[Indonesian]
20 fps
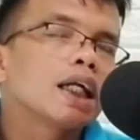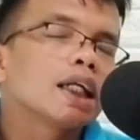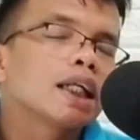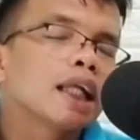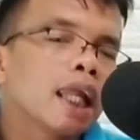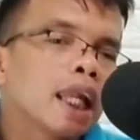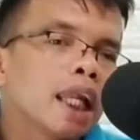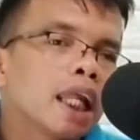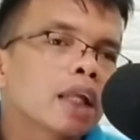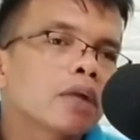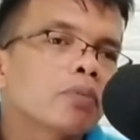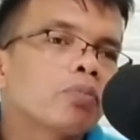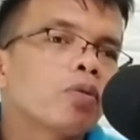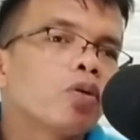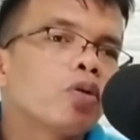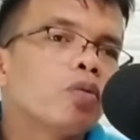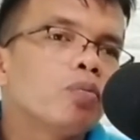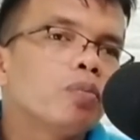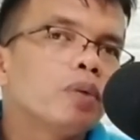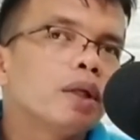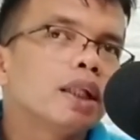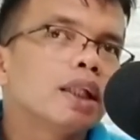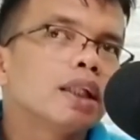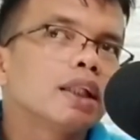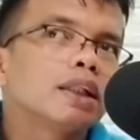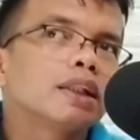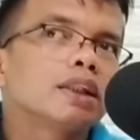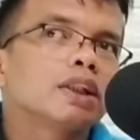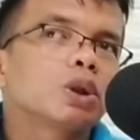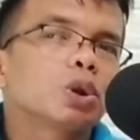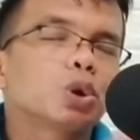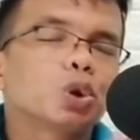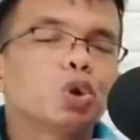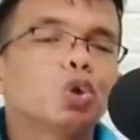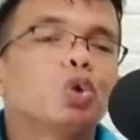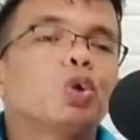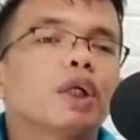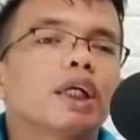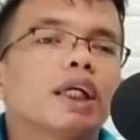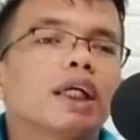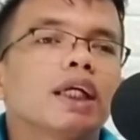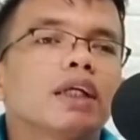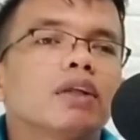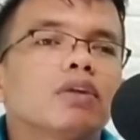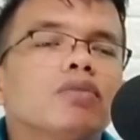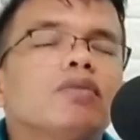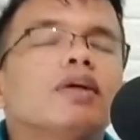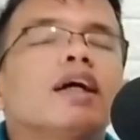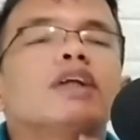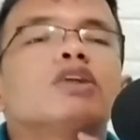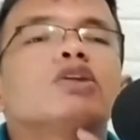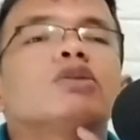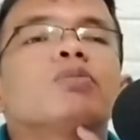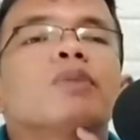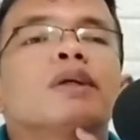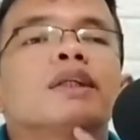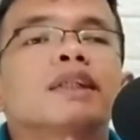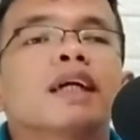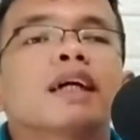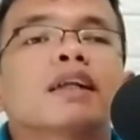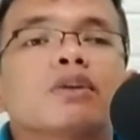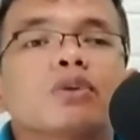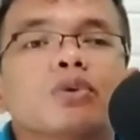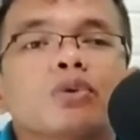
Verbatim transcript: dealer mobil Suzuki itu nggak cuma satu